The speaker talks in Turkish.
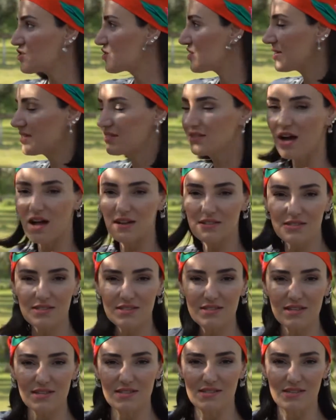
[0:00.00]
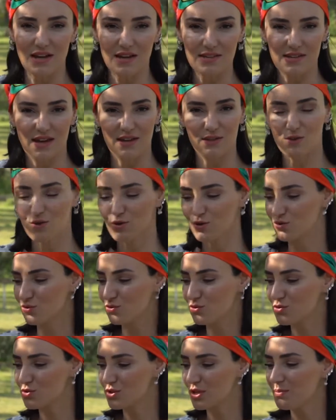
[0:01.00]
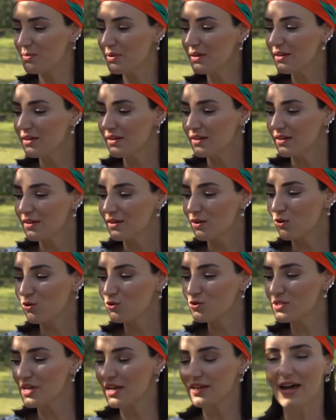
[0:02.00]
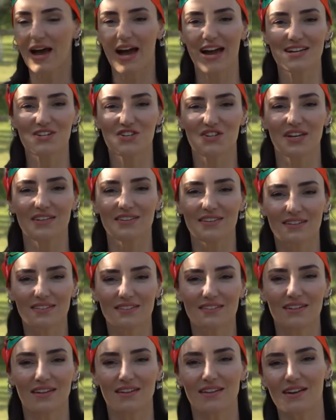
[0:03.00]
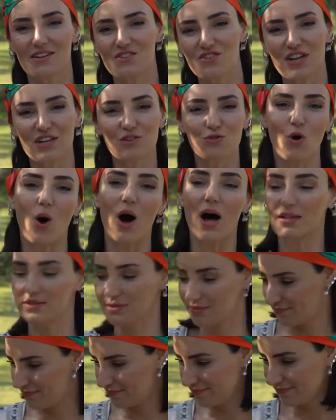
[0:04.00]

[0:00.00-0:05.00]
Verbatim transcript: ağaçlarının altındayız zaten gördüğünüz gibi. O yüzden her şey dalından her şey doğal.